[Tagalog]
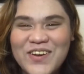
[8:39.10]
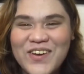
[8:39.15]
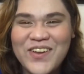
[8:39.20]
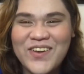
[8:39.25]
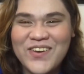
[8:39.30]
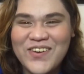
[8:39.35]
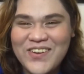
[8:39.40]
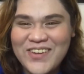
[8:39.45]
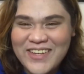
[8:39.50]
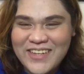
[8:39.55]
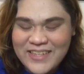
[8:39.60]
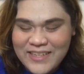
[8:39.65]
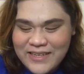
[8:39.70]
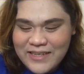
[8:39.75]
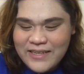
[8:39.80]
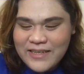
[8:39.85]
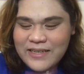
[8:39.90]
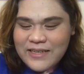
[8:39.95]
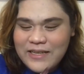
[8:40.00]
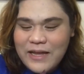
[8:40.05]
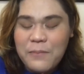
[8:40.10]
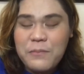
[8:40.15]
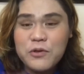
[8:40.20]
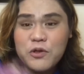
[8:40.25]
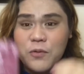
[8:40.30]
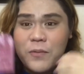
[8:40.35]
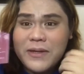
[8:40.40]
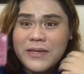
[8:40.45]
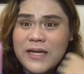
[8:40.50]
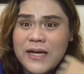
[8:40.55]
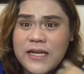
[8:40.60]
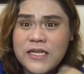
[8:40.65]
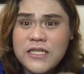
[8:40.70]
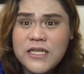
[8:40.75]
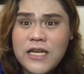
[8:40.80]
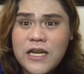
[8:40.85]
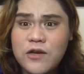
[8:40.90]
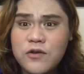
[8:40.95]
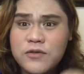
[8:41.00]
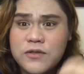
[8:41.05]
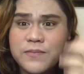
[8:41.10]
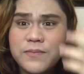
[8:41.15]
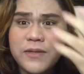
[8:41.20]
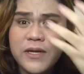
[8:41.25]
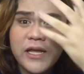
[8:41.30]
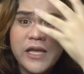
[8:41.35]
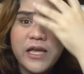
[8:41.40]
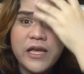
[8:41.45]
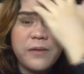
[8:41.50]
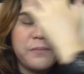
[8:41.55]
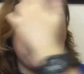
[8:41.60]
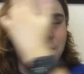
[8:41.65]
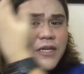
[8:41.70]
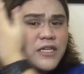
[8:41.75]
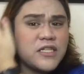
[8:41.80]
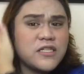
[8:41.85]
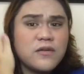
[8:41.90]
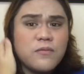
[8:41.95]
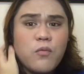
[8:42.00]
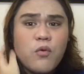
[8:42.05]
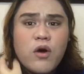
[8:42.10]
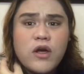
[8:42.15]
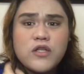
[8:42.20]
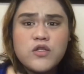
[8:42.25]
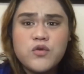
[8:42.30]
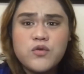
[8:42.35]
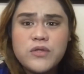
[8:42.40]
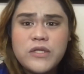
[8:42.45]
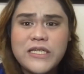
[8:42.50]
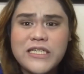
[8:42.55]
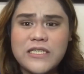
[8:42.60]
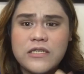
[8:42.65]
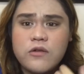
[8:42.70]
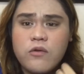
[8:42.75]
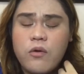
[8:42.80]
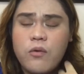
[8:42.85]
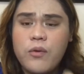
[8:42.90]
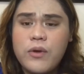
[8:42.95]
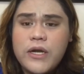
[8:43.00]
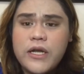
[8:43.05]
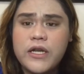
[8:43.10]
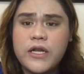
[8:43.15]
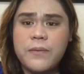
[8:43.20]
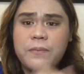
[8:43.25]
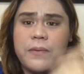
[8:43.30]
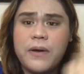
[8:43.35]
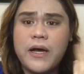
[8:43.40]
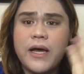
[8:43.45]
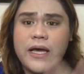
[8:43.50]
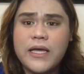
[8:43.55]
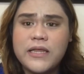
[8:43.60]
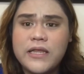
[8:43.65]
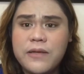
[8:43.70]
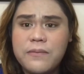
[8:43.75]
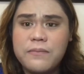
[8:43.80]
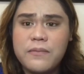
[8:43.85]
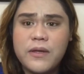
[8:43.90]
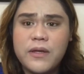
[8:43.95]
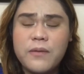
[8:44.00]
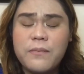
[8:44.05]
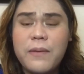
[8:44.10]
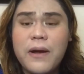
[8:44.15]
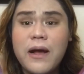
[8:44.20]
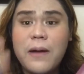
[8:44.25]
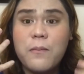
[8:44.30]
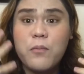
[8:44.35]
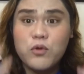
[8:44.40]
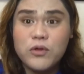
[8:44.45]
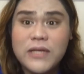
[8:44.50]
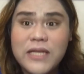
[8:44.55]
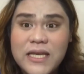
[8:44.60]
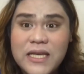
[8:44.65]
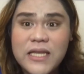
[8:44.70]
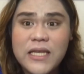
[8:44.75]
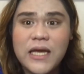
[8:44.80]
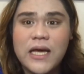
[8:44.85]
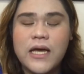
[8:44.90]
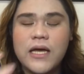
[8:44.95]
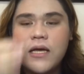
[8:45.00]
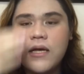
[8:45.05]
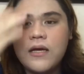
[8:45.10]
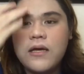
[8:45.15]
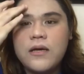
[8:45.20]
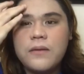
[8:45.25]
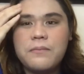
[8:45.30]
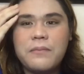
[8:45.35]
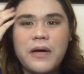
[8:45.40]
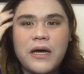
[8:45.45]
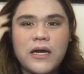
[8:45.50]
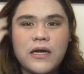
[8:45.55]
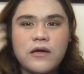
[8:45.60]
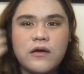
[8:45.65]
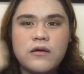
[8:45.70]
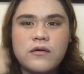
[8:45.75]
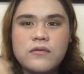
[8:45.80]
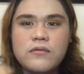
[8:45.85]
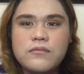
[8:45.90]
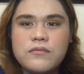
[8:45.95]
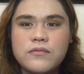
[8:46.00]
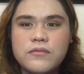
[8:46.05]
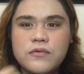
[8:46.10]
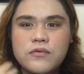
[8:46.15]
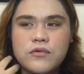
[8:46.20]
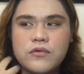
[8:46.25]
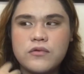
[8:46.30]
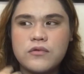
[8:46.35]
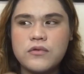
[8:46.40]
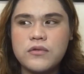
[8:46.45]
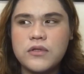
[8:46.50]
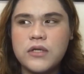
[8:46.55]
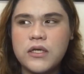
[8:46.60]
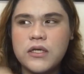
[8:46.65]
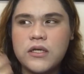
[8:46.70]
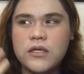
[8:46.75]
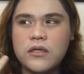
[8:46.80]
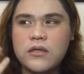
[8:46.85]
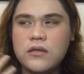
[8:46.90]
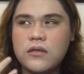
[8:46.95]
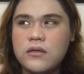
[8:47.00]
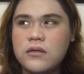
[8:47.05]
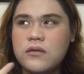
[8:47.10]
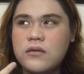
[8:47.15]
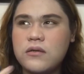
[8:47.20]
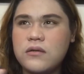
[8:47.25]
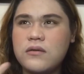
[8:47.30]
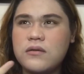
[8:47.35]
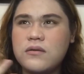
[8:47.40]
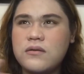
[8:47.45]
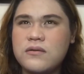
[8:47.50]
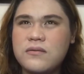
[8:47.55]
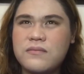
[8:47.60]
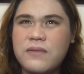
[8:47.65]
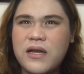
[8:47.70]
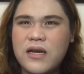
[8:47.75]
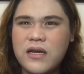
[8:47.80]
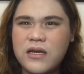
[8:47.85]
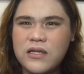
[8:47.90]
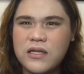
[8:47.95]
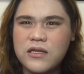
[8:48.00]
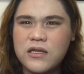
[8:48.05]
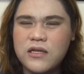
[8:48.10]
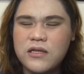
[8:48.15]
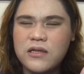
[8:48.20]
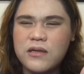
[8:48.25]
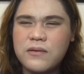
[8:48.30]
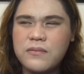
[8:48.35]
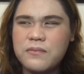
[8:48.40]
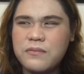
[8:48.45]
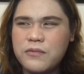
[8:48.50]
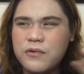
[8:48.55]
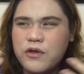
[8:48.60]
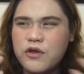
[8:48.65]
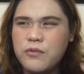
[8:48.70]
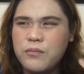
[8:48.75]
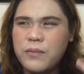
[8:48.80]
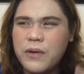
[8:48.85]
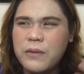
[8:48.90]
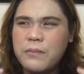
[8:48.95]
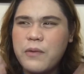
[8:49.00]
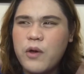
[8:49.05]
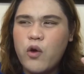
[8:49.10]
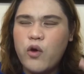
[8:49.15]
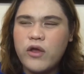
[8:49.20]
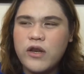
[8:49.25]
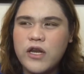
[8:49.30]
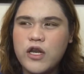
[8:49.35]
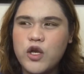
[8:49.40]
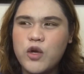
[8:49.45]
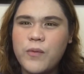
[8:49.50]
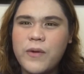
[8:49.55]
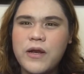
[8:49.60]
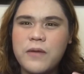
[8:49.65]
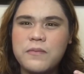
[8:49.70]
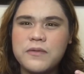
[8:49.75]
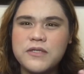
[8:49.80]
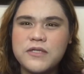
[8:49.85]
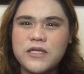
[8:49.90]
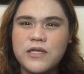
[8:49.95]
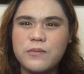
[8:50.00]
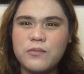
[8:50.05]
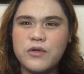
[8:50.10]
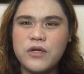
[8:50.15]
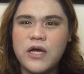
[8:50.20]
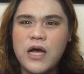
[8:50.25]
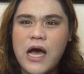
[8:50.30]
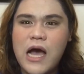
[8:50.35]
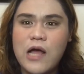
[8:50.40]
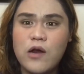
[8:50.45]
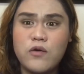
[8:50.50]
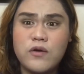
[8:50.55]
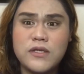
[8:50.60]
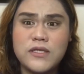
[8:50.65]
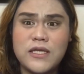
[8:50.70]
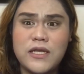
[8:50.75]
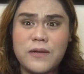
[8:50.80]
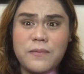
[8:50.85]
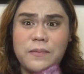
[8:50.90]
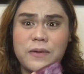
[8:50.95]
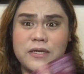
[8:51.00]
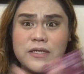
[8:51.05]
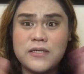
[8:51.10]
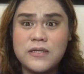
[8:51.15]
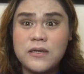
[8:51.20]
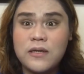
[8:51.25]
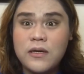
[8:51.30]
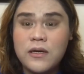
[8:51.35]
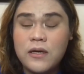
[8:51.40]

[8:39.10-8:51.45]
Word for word: so, ayun. Habang tumatagal siya, lalo mas nagiging fit siya sa mukha. So, hindi siya, nakawala na yung pagkaitim, yung pagkaputi niya. Parang, nag, parang nagtatap na, yung pag may oil na lumalabas sa skin mo, naghahalo na sila, mas,